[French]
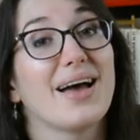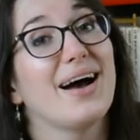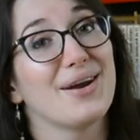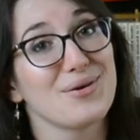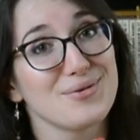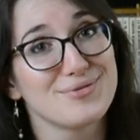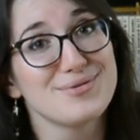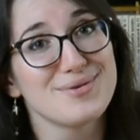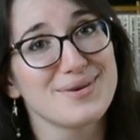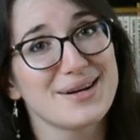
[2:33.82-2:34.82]
Alors vous
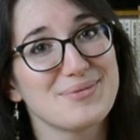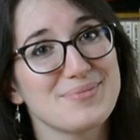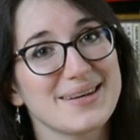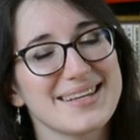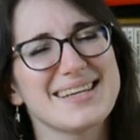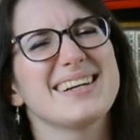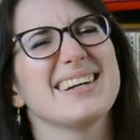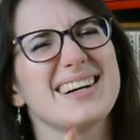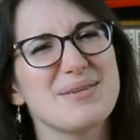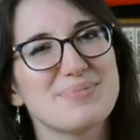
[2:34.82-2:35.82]
l'aurez compris,
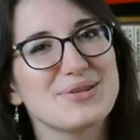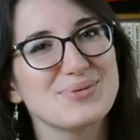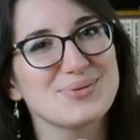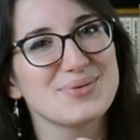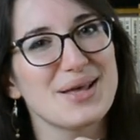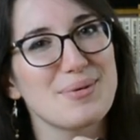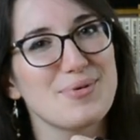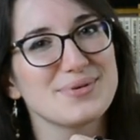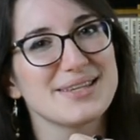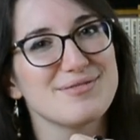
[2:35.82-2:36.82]
grimper dans son arbre
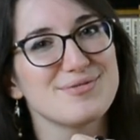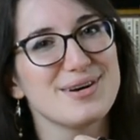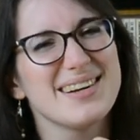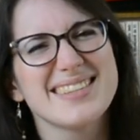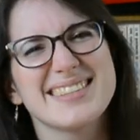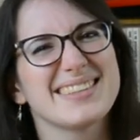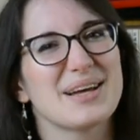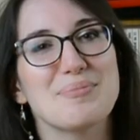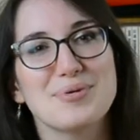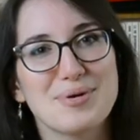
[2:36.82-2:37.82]
en Savoie, c'est
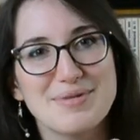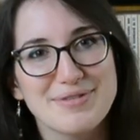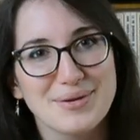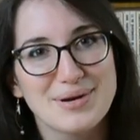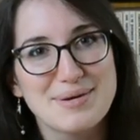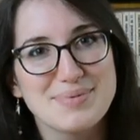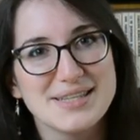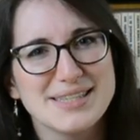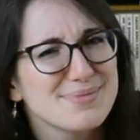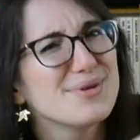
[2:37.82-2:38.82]
un peu comme y faire de
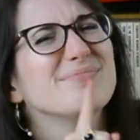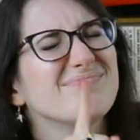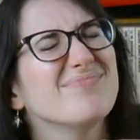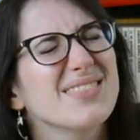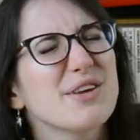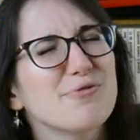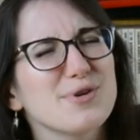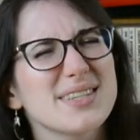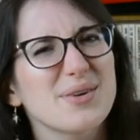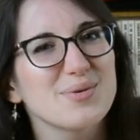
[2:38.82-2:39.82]
l'alpinisme, il faut
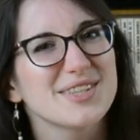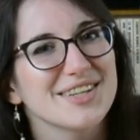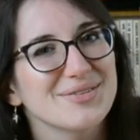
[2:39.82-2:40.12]
s'accrocher.